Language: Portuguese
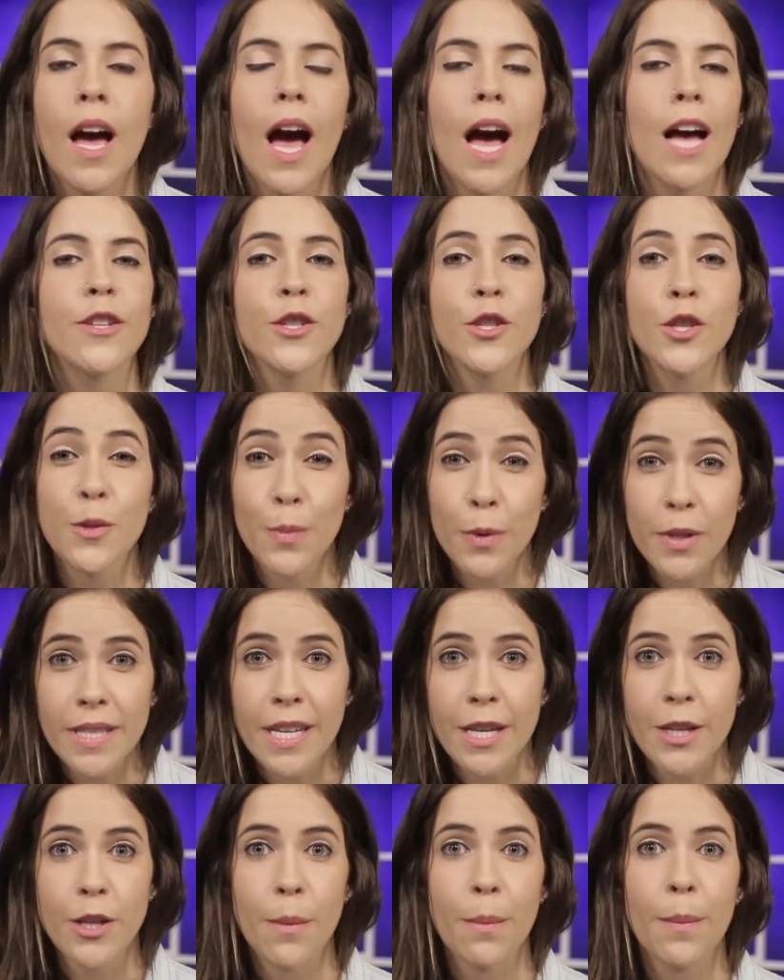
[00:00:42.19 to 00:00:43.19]
A gente
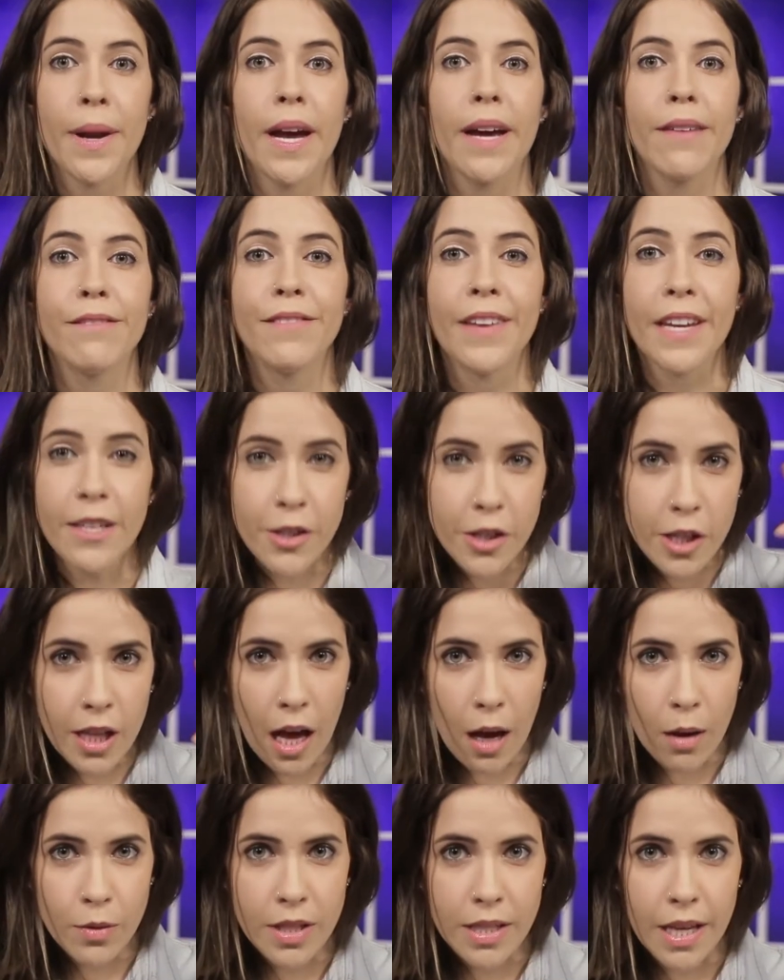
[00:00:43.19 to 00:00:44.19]
boceja para
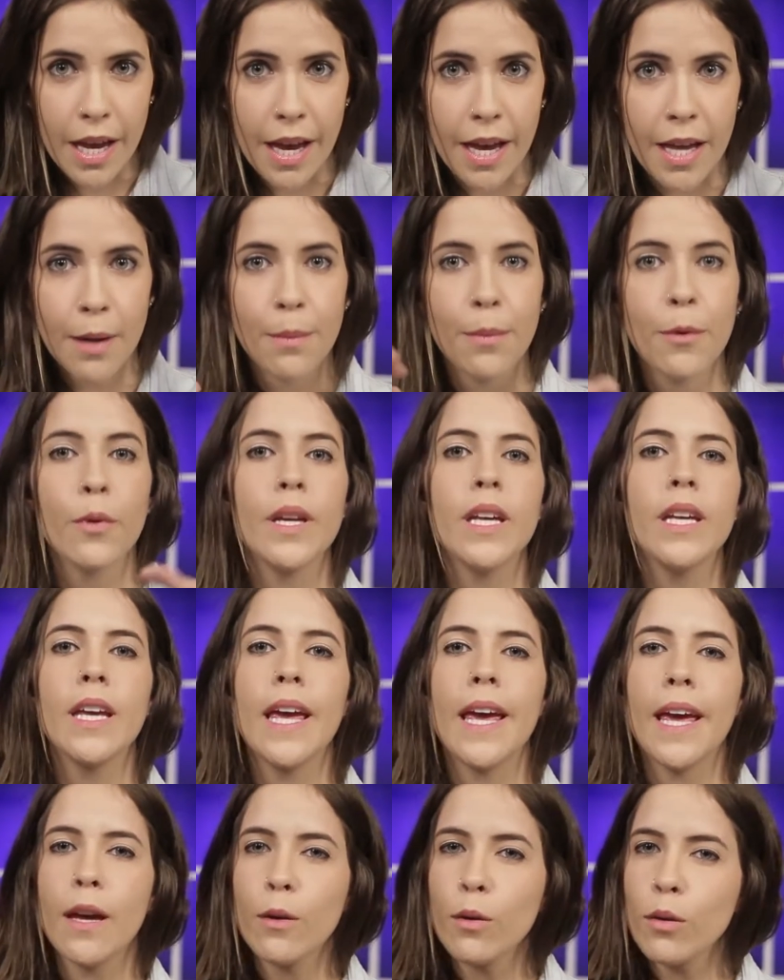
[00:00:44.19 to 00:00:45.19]
ventilar o cérebro
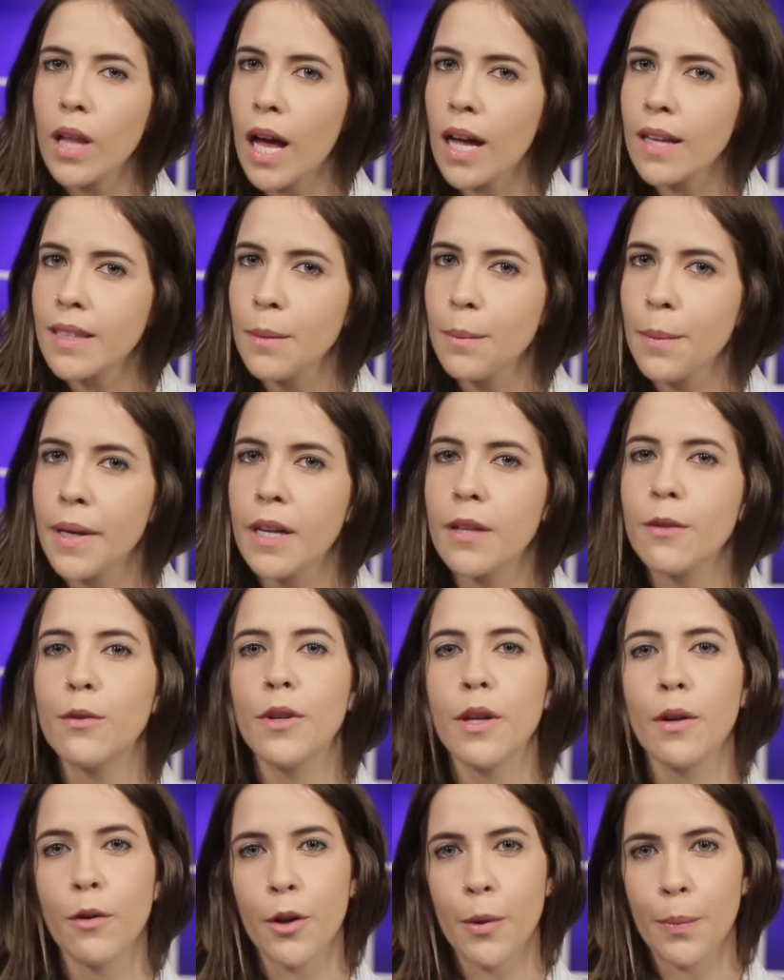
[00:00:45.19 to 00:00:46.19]
e regular a
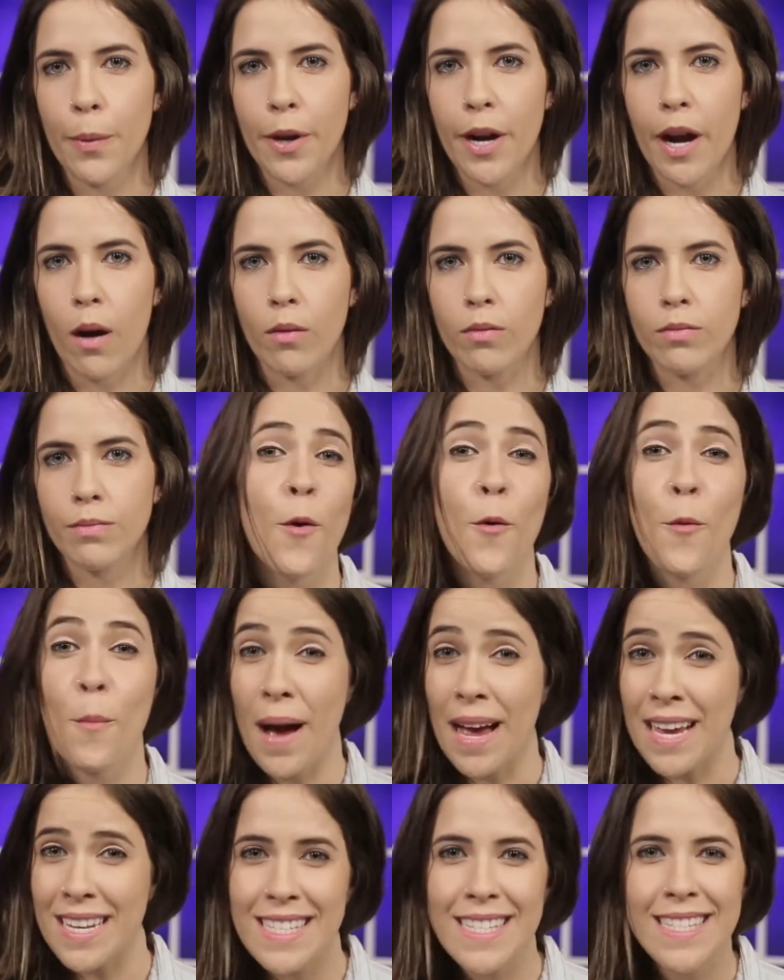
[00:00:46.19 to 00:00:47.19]
temperatura corporal. O
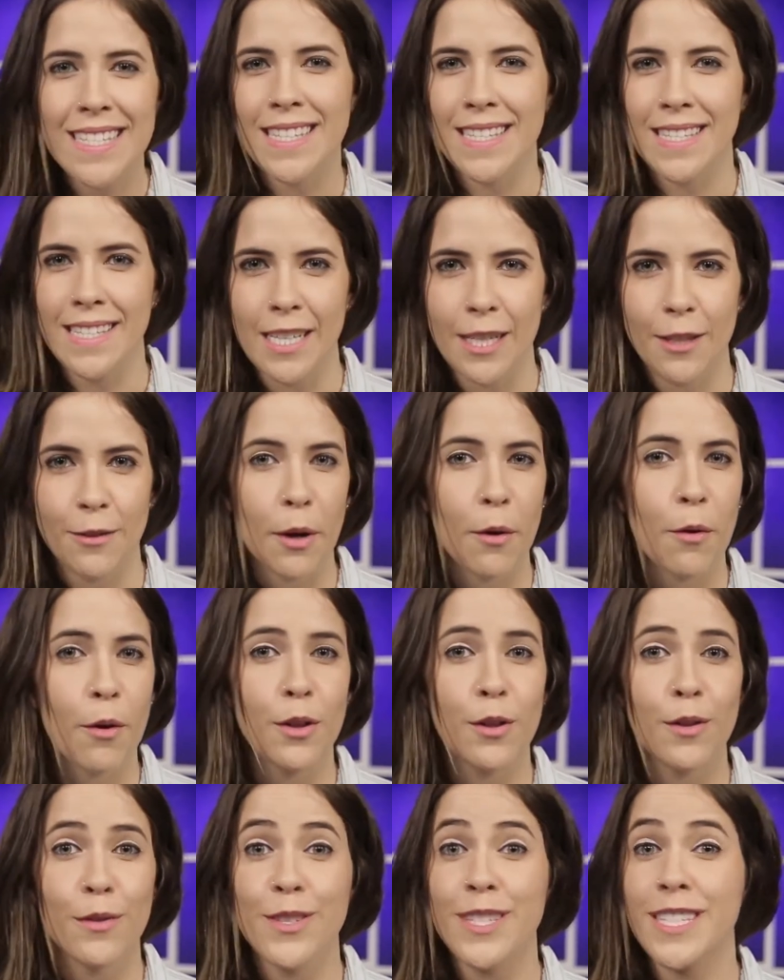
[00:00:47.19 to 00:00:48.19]
mais esquisito é
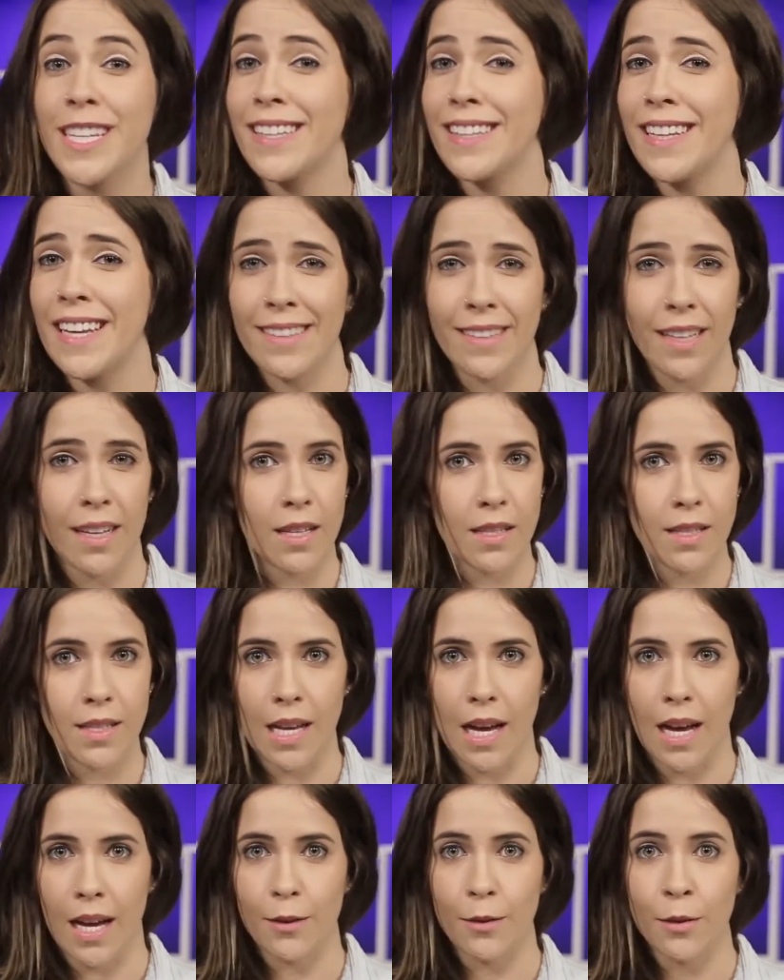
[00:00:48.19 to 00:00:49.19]
quando você nem tá
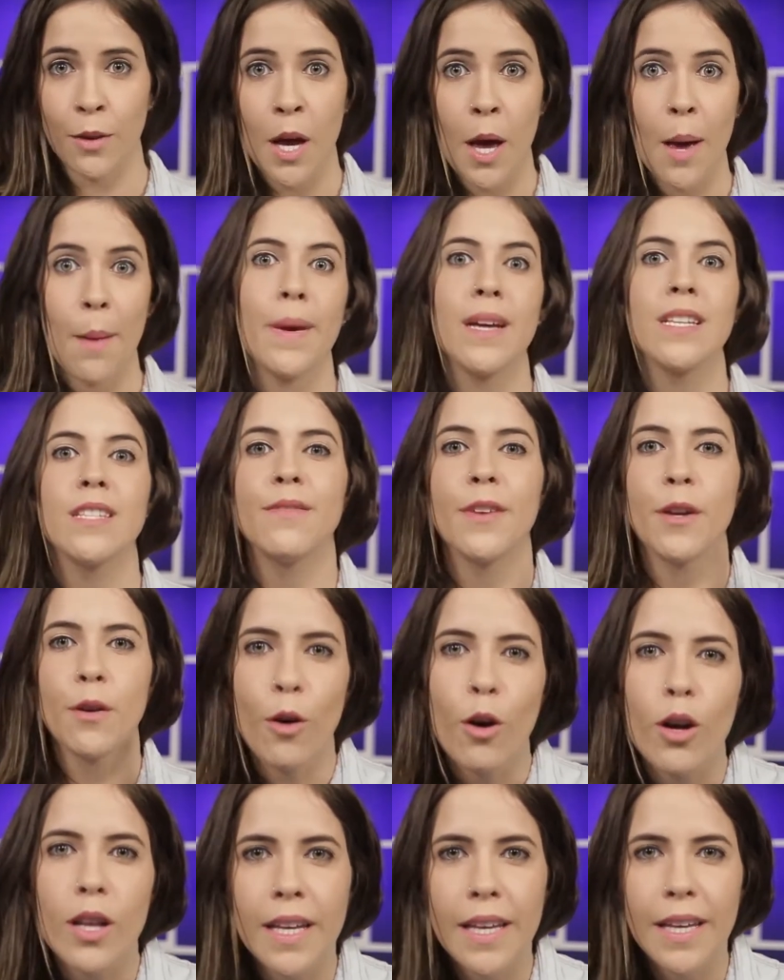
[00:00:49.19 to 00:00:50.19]
cansado, mas vê um
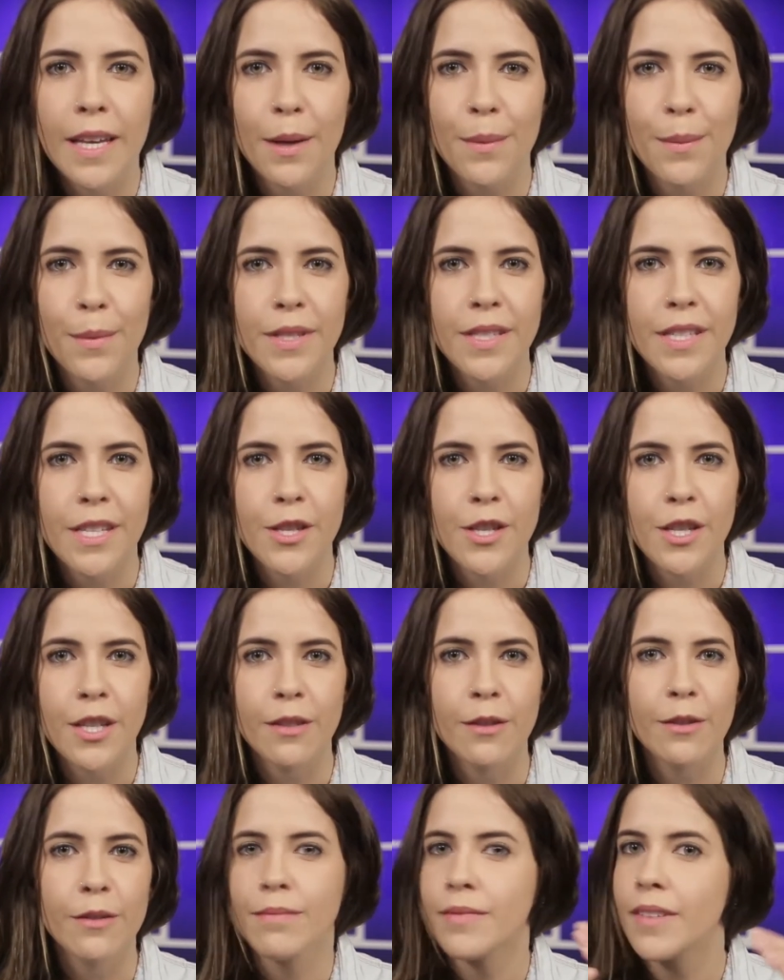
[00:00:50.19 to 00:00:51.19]
coleguinha
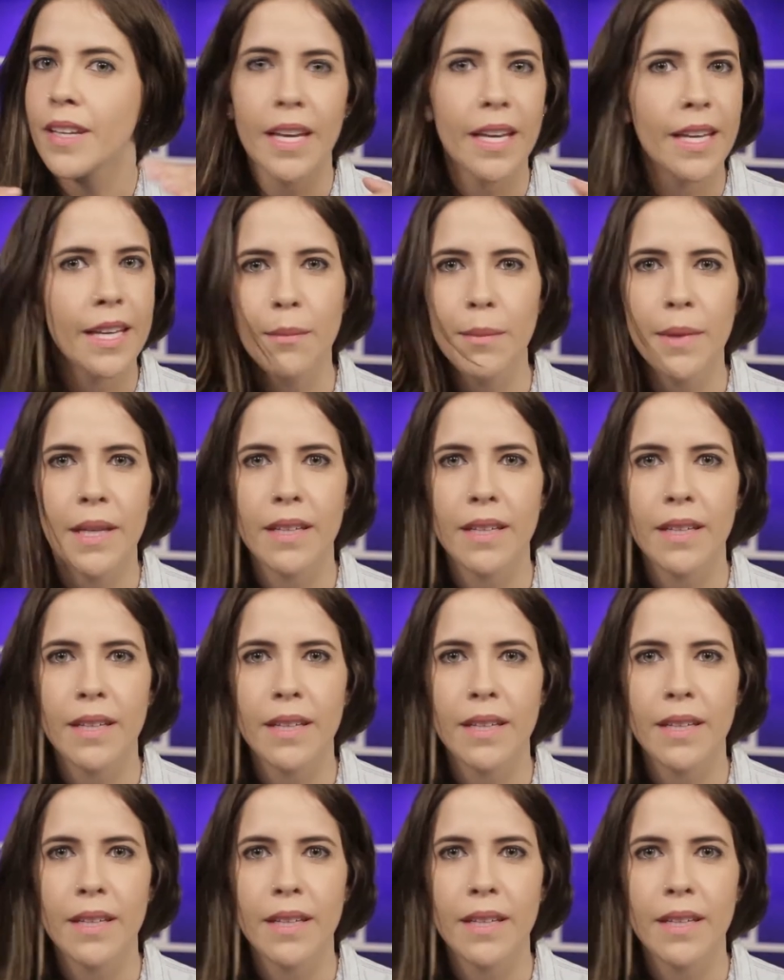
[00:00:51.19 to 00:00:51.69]
bocejando, e